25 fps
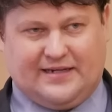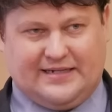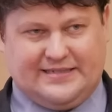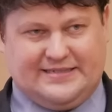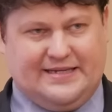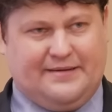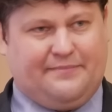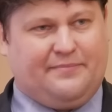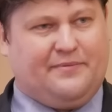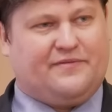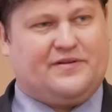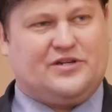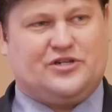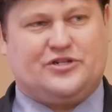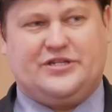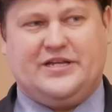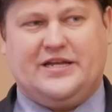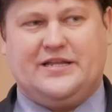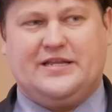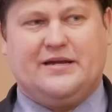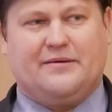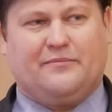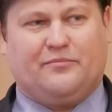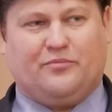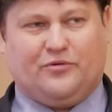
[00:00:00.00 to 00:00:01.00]
Хотя
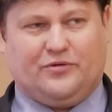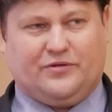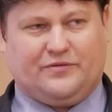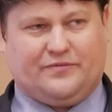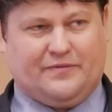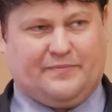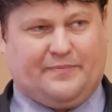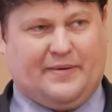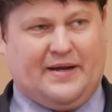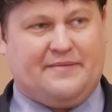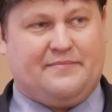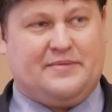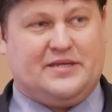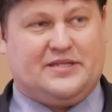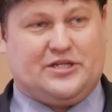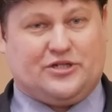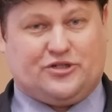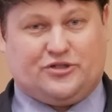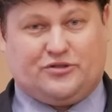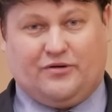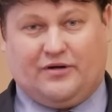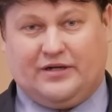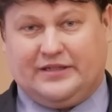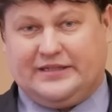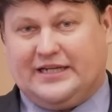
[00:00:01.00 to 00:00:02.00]
повреждение будет. Вы поймите,
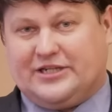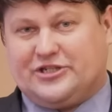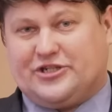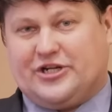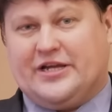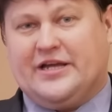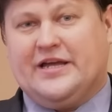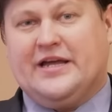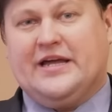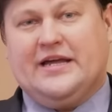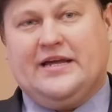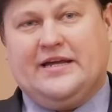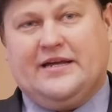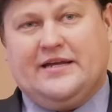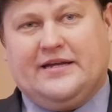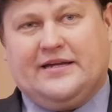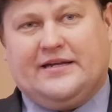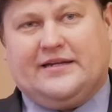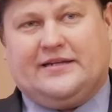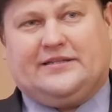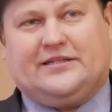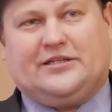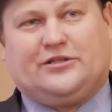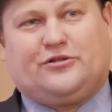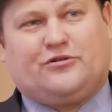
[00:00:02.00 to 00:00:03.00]
что она же
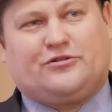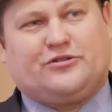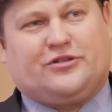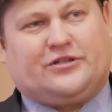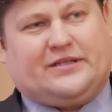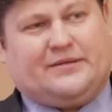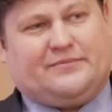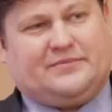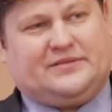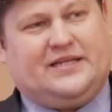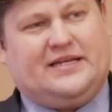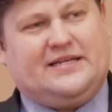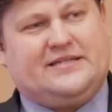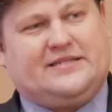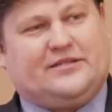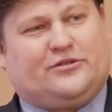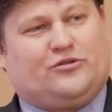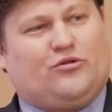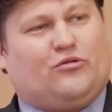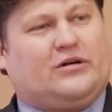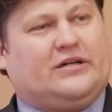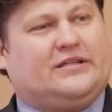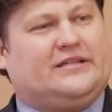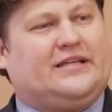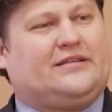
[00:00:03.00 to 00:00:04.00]
не то, что там, знаете,
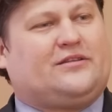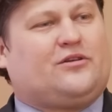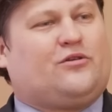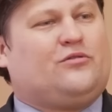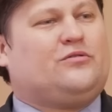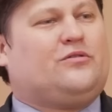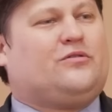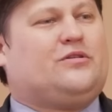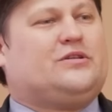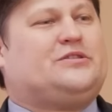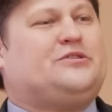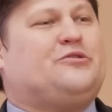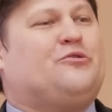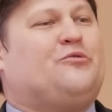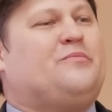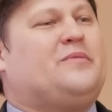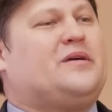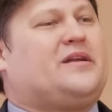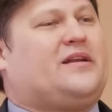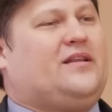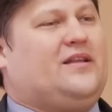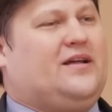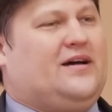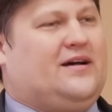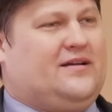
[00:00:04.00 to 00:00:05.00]
только дотронулась и
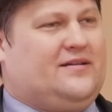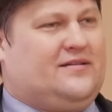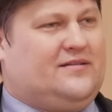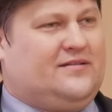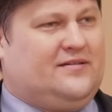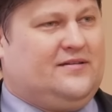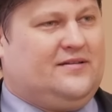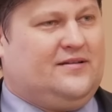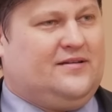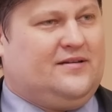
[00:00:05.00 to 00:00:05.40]
умерла.